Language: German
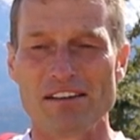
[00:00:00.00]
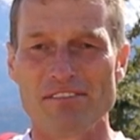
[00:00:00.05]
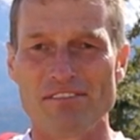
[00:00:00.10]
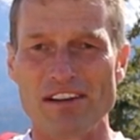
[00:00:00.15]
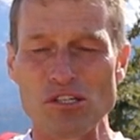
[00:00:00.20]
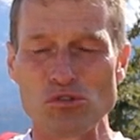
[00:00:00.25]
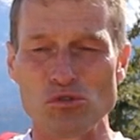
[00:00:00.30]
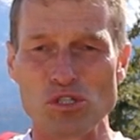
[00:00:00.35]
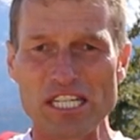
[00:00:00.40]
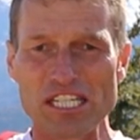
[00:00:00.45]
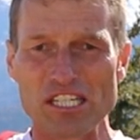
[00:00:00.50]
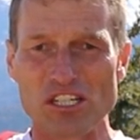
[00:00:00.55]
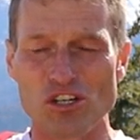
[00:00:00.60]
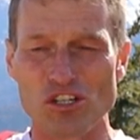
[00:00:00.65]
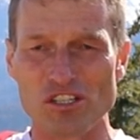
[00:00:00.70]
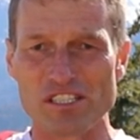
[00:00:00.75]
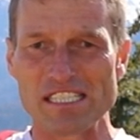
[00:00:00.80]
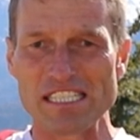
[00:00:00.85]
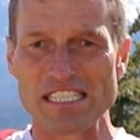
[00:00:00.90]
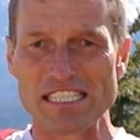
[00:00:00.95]
Wenn du dich
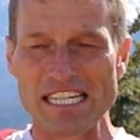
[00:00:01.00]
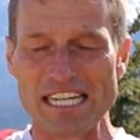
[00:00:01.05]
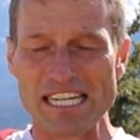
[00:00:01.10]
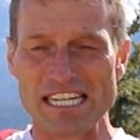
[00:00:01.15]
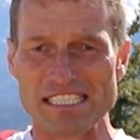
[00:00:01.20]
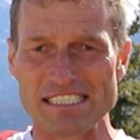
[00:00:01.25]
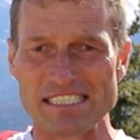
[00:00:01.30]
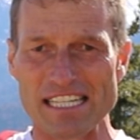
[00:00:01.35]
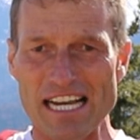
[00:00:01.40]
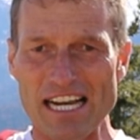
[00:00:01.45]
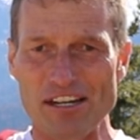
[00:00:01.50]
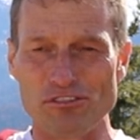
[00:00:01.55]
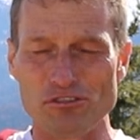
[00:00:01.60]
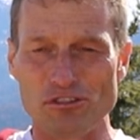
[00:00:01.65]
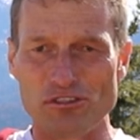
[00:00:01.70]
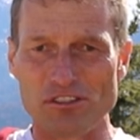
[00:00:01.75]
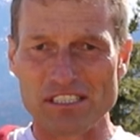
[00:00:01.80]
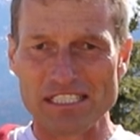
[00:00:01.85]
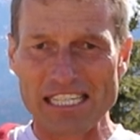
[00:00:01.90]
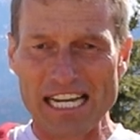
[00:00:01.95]
konzentrierst
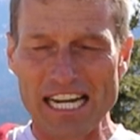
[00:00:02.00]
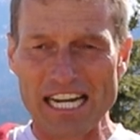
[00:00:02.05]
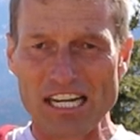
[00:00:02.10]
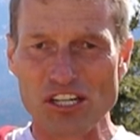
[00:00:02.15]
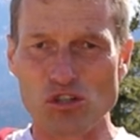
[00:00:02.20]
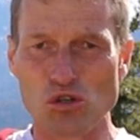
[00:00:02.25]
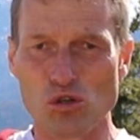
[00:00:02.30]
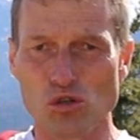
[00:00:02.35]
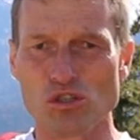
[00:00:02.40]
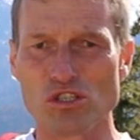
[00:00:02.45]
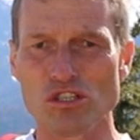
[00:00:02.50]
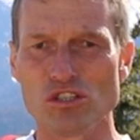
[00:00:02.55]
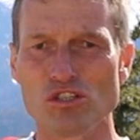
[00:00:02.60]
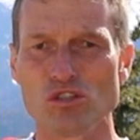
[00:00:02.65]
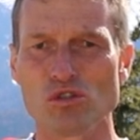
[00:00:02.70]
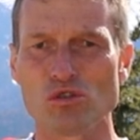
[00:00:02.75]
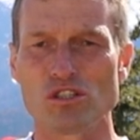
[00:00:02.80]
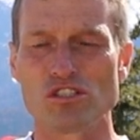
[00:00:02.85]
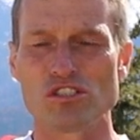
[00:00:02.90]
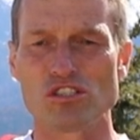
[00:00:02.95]
auf deinen
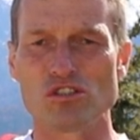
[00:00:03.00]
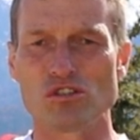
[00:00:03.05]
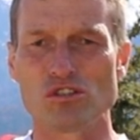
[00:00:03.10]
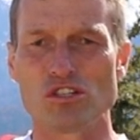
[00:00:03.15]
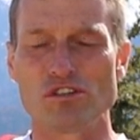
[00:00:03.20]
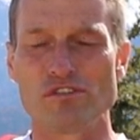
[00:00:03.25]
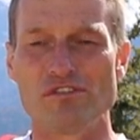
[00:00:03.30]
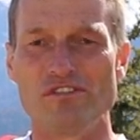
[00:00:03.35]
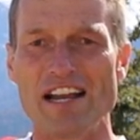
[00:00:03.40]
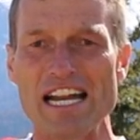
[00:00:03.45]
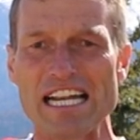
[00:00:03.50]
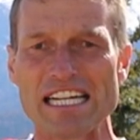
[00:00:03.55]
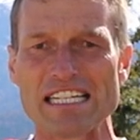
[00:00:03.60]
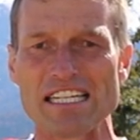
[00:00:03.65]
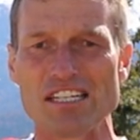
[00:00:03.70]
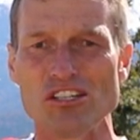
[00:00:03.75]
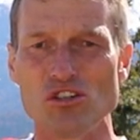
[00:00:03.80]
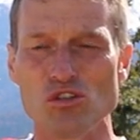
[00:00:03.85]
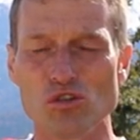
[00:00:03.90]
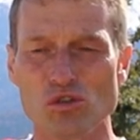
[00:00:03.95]
Kundennutzen oder
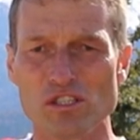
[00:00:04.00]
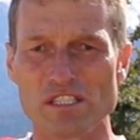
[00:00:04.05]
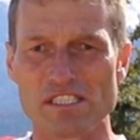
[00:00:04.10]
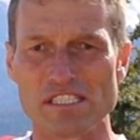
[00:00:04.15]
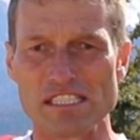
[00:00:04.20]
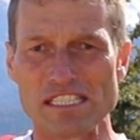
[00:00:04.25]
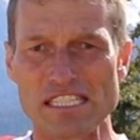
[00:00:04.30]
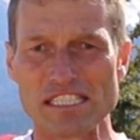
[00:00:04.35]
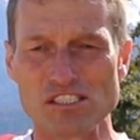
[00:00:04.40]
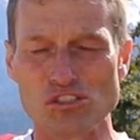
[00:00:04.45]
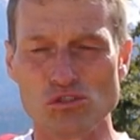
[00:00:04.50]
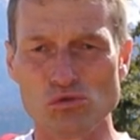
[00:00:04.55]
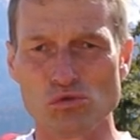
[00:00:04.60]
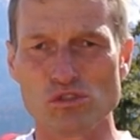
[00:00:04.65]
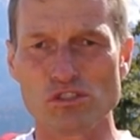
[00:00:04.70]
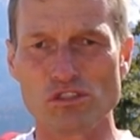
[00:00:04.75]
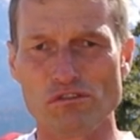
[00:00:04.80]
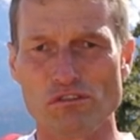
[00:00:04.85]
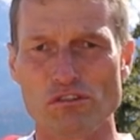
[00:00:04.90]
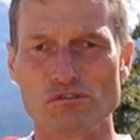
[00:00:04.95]
welchen Nutzen, das du
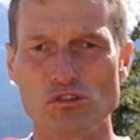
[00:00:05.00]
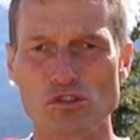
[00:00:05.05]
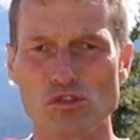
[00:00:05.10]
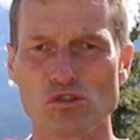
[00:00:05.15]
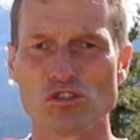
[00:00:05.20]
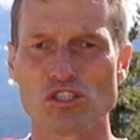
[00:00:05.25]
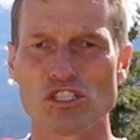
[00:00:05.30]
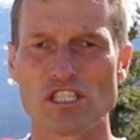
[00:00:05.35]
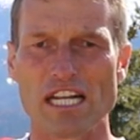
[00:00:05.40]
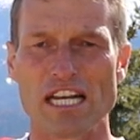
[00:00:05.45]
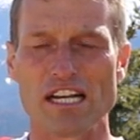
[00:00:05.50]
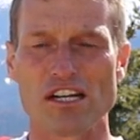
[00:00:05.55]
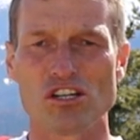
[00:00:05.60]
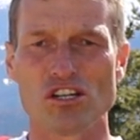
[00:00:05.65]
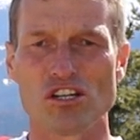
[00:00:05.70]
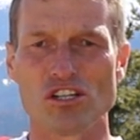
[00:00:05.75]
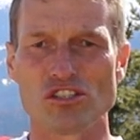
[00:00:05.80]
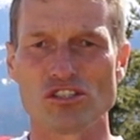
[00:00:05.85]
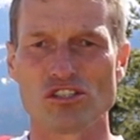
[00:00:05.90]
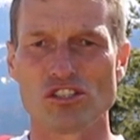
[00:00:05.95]
zur Verfügung stellen
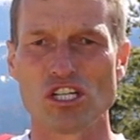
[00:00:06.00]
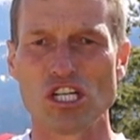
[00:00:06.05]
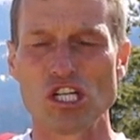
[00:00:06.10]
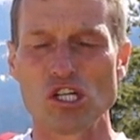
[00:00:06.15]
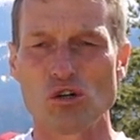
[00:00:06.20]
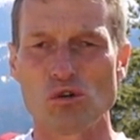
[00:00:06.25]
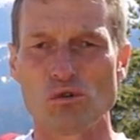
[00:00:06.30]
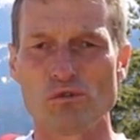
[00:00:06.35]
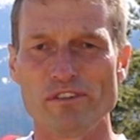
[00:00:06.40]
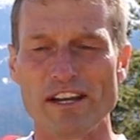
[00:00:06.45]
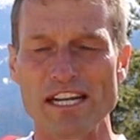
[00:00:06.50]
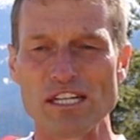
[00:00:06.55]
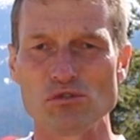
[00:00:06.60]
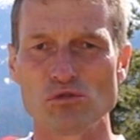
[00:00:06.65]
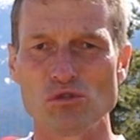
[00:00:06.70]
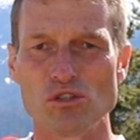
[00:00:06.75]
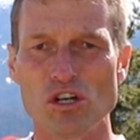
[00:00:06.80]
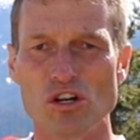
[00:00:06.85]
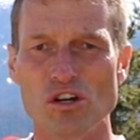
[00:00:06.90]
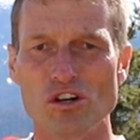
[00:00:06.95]
kannst und wenn
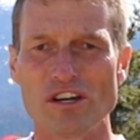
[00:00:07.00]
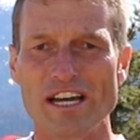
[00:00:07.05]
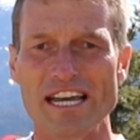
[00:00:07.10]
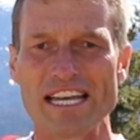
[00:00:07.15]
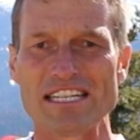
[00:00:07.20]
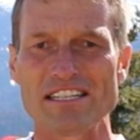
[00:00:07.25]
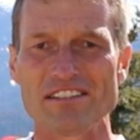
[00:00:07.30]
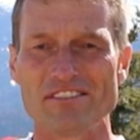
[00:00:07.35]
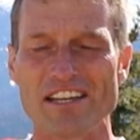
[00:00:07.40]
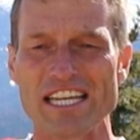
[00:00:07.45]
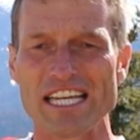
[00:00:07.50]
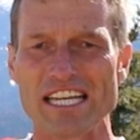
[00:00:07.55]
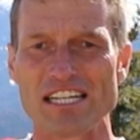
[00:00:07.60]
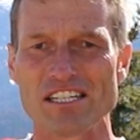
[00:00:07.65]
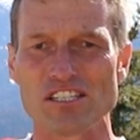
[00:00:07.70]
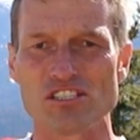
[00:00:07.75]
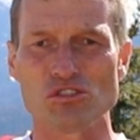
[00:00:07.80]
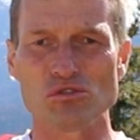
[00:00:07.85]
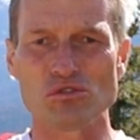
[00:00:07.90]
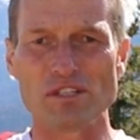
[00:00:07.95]
du da
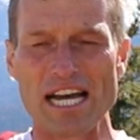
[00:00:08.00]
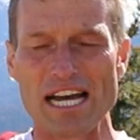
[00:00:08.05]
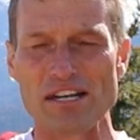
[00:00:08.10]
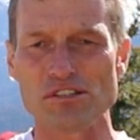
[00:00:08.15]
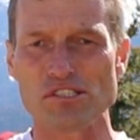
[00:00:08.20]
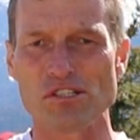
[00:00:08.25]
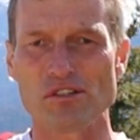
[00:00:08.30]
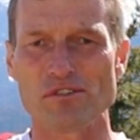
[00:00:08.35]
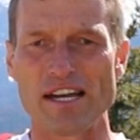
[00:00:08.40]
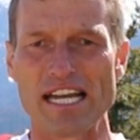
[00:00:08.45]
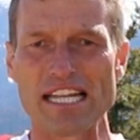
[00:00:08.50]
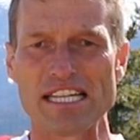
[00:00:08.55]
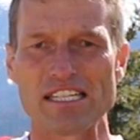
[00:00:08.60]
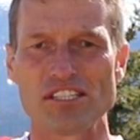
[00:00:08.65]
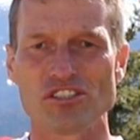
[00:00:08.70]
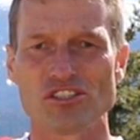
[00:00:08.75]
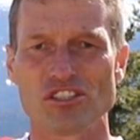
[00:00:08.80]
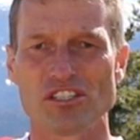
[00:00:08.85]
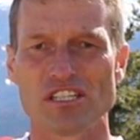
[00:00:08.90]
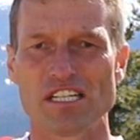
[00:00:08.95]
entwickelst und
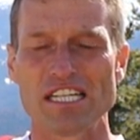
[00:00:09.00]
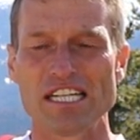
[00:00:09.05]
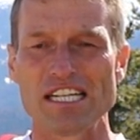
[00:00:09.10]
ausarbeitest,